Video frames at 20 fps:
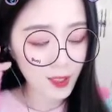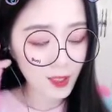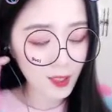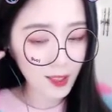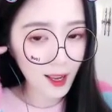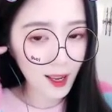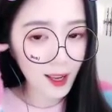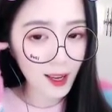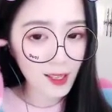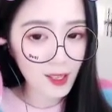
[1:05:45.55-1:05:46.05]

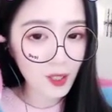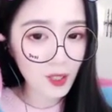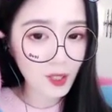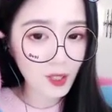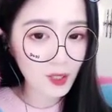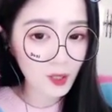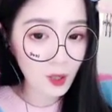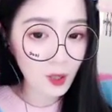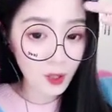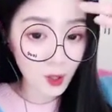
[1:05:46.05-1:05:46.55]
只横狠
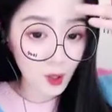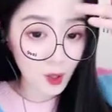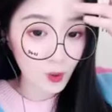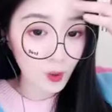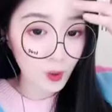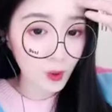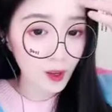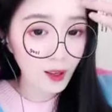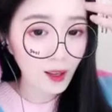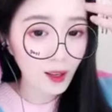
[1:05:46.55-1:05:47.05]
狠一
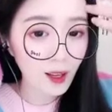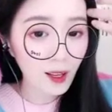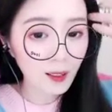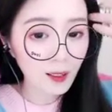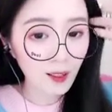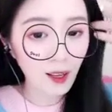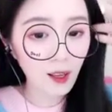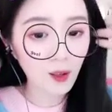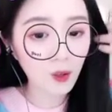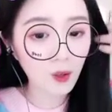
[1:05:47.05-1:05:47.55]
咬，
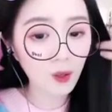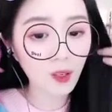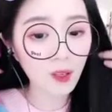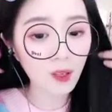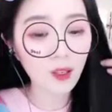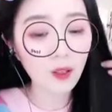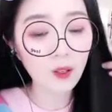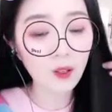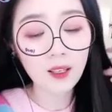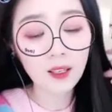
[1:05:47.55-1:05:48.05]
杨元鹤
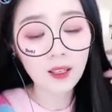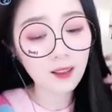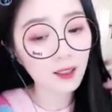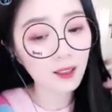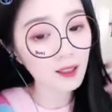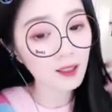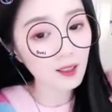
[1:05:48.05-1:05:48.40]
吃痛，